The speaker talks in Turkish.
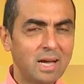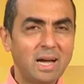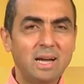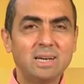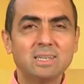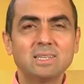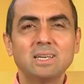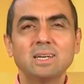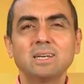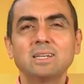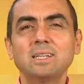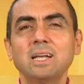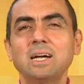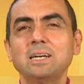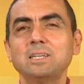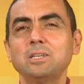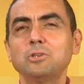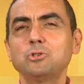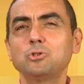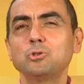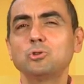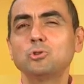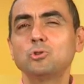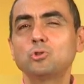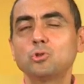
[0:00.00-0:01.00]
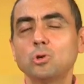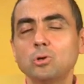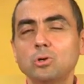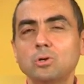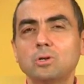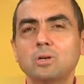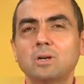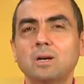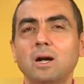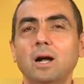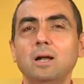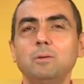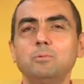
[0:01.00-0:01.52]
Erkeklerde çünkü
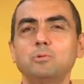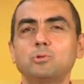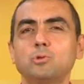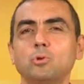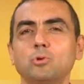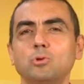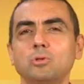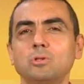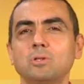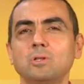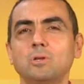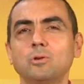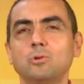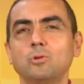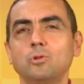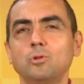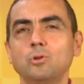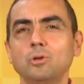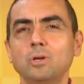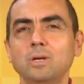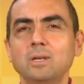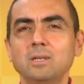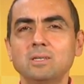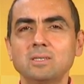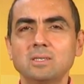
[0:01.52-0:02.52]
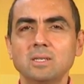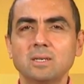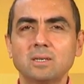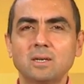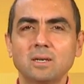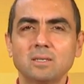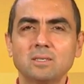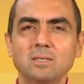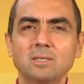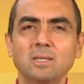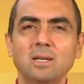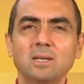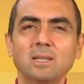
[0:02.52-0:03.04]
çok kalp sorunları oluyor. En azından
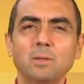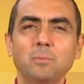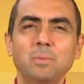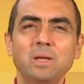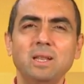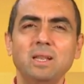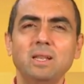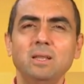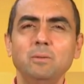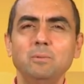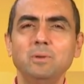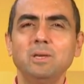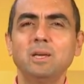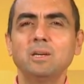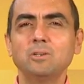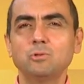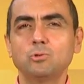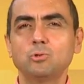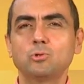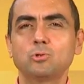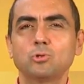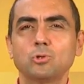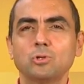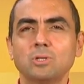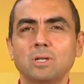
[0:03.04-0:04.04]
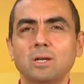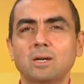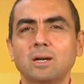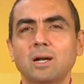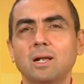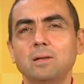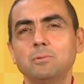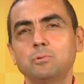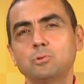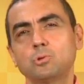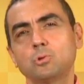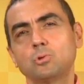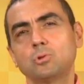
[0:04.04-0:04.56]
kadınlarda belli bir yaş üstünde
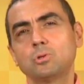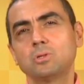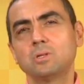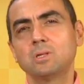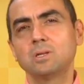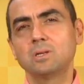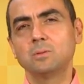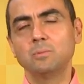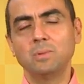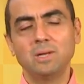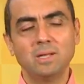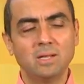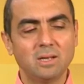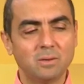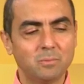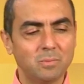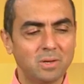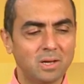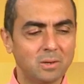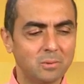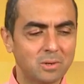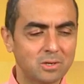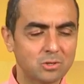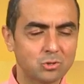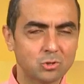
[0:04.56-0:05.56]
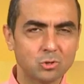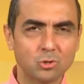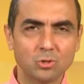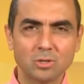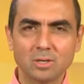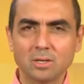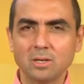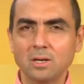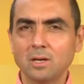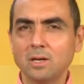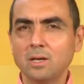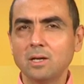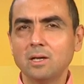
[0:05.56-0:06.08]
kalp sorunları belirmeye başlıyor.
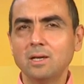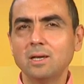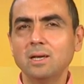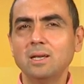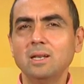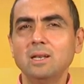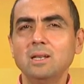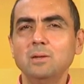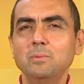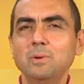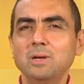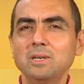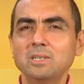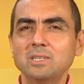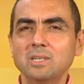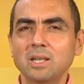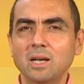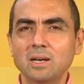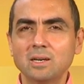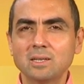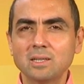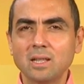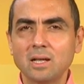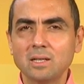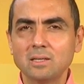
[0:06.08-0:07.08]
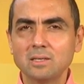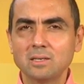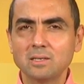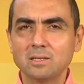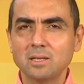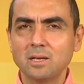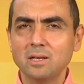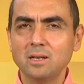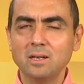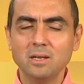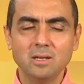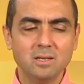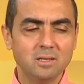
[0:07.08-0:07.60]
55'lerden ya
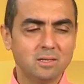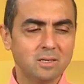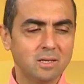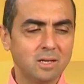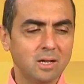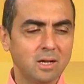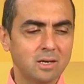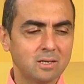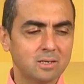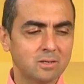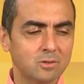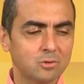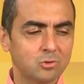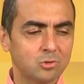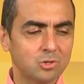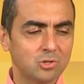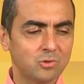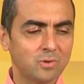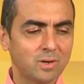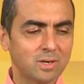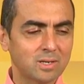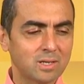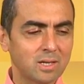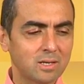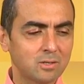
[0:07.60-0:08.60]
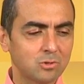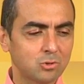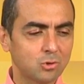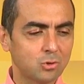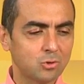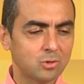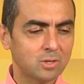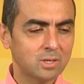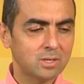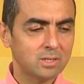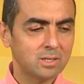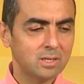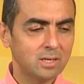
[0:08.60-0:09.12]
da 52'ler o civardan
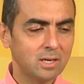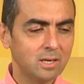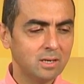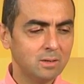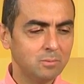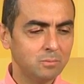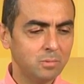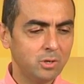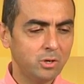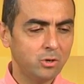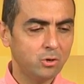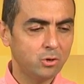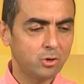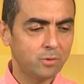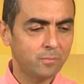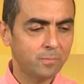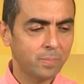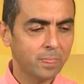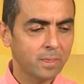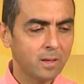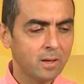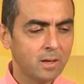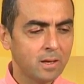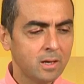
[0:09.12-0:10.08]
sonra diye biliyorum.